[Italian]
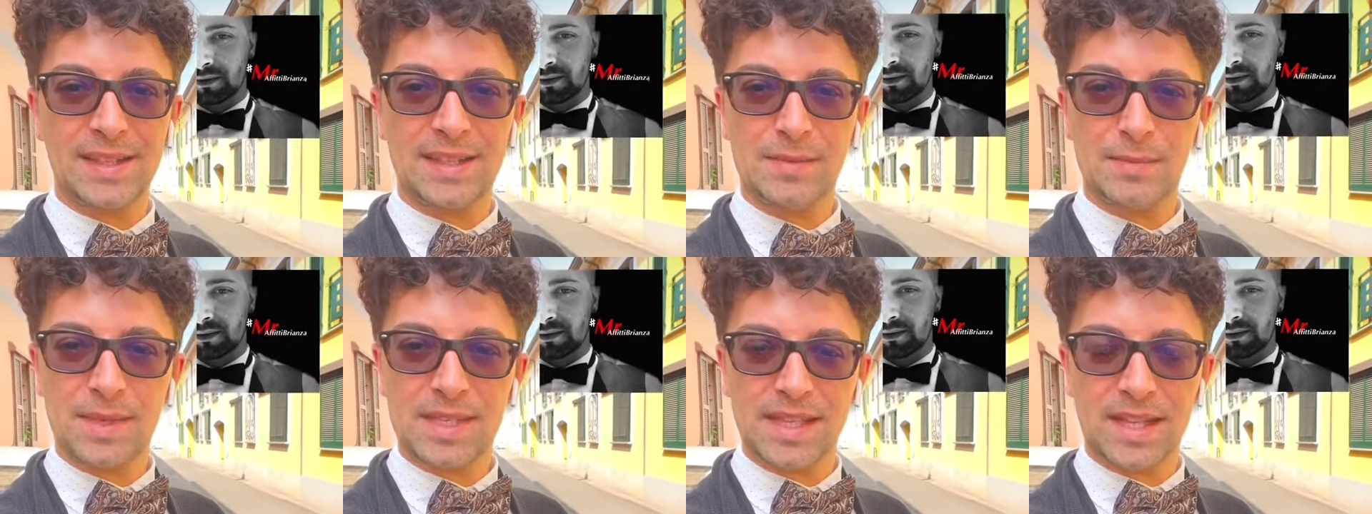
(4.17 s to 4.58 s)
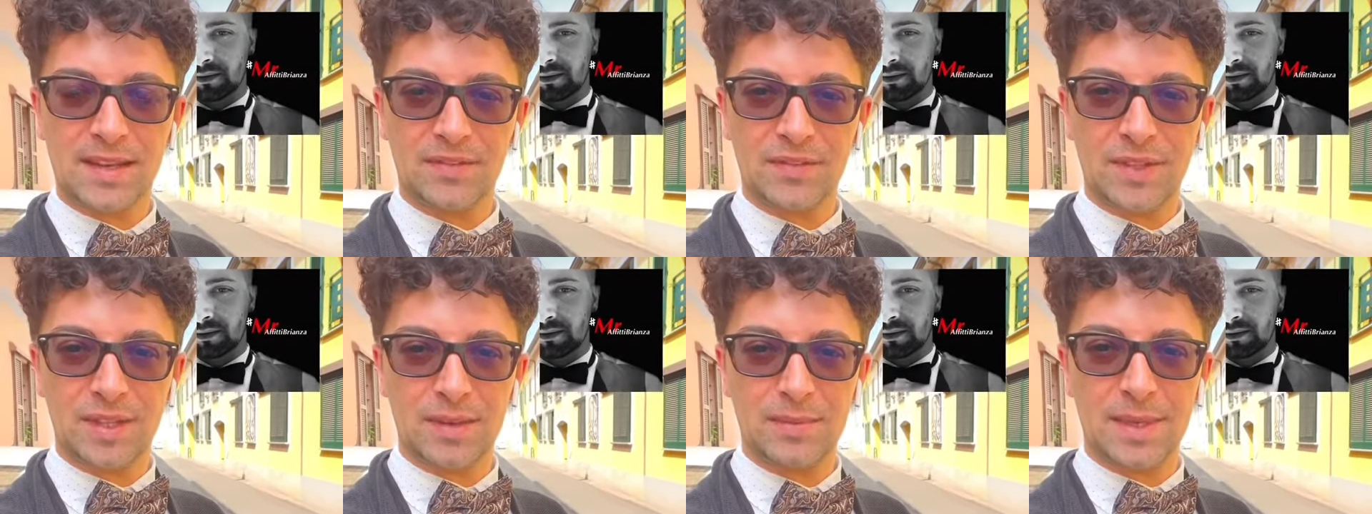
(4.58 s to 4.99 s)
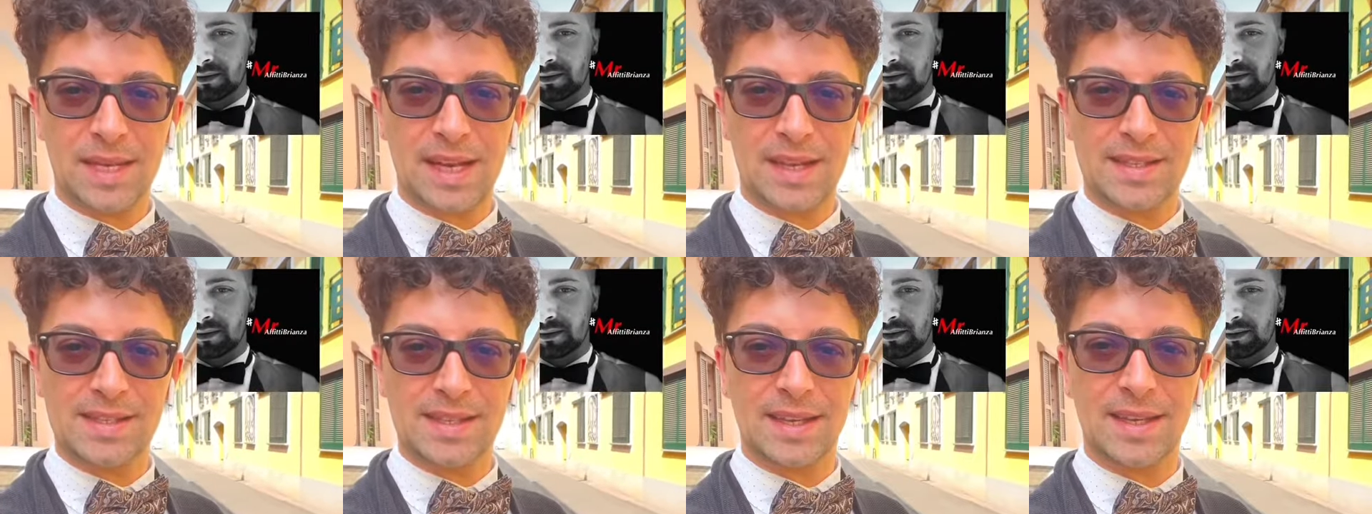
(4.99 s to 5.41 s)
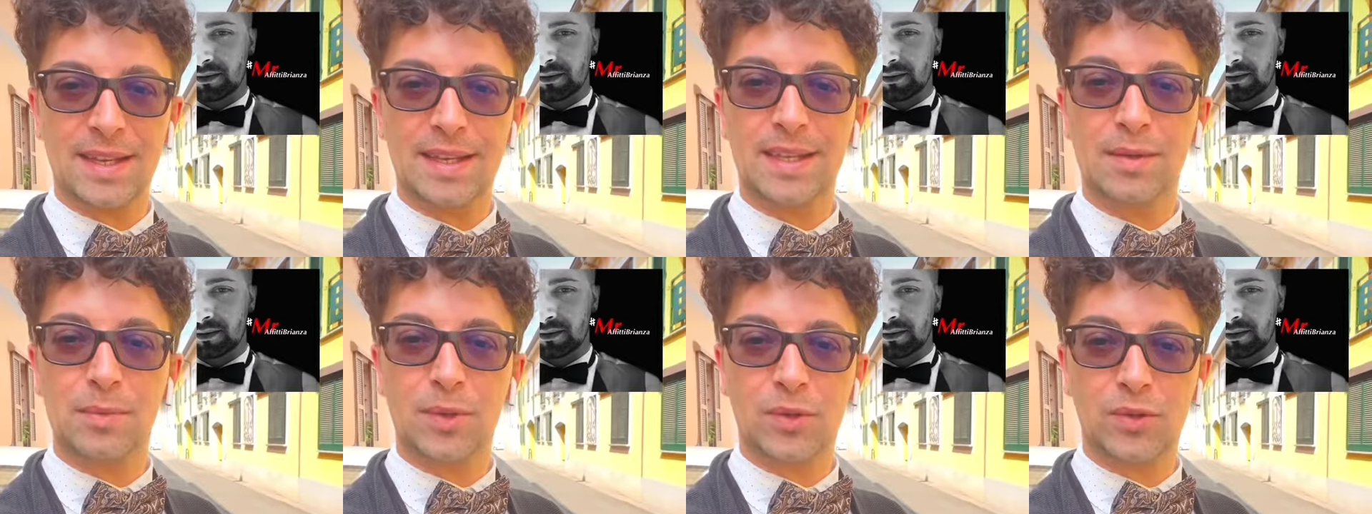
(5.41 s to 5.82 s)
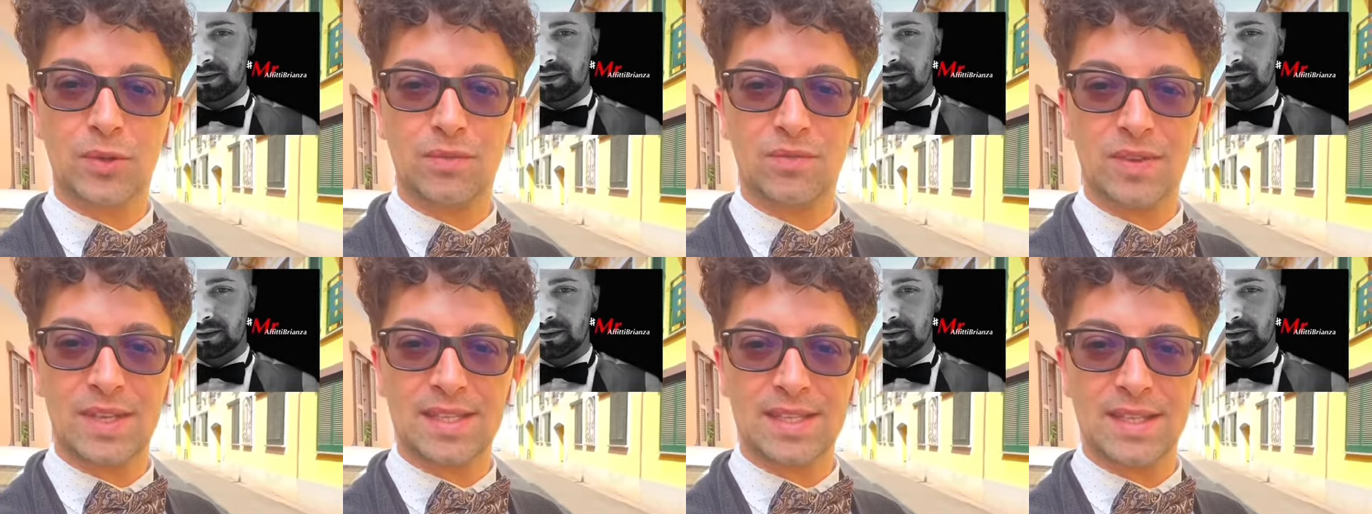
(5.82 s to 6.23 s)
mister affitti Brianza e ti porto in
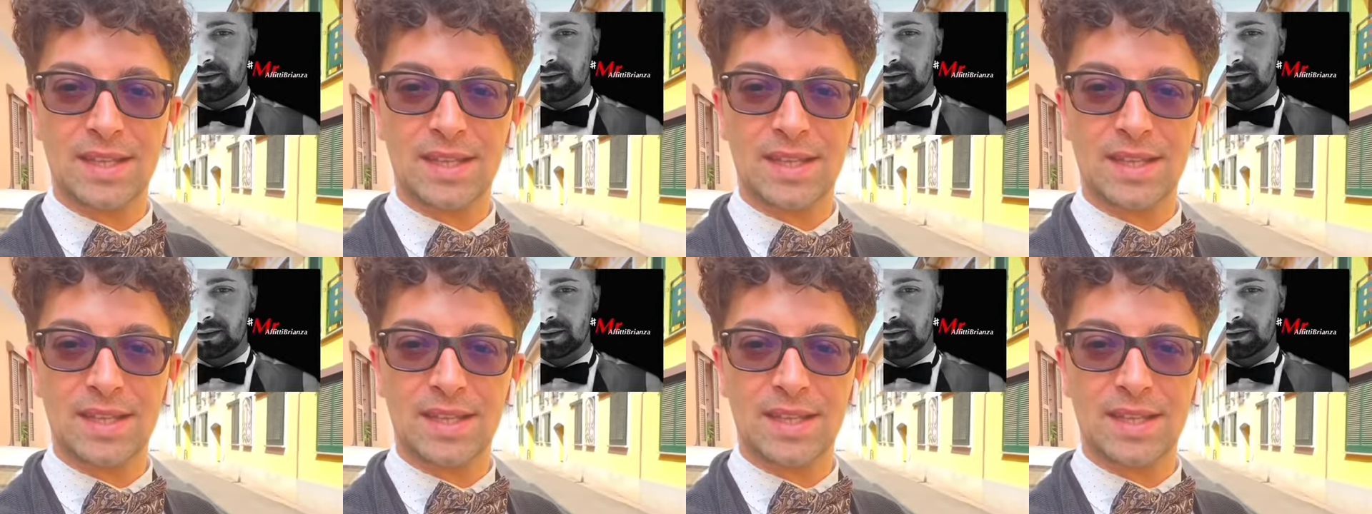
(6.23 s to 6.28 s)
visita